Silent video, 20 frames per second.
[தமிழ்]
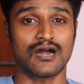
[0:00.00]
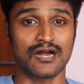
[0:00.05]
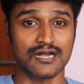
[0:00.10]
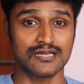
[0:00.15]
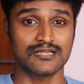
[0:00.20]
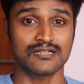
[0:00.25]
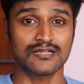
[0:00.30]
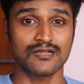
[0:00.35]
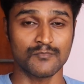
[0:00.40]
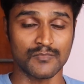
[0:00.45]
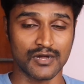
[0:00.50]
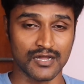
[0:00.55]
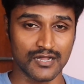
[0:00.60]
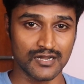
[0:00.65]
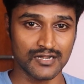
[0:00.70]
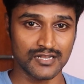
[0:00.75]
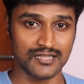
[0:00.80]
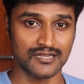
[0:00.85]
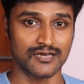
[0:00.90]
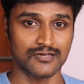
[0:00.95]
அங்கே இருக்க
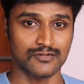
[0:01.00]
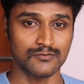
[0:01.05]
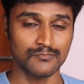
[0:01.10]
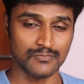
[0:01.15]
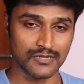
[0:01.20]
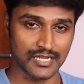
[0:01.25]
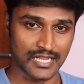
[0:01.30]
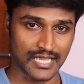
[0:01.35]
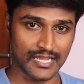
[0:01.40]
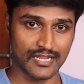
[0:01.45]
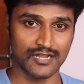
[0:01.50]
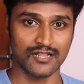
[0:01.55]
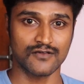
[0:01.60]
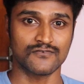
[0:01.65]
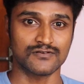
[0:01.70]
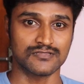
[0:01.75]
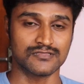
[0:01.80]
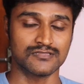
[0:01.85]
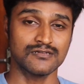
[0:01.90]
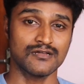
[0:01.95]
மக்கள் எல்லாரும்
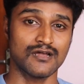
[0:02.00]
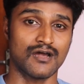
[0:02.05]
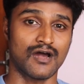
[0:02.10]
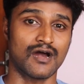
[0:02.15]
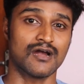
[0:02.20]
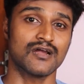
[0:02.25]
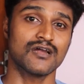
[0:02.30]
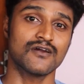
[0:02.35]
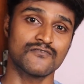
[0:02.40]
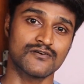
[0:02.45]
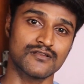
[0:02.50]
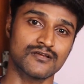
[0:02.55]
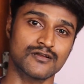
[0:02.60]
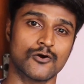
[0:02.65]
லைனாக வந்து அங்கே வர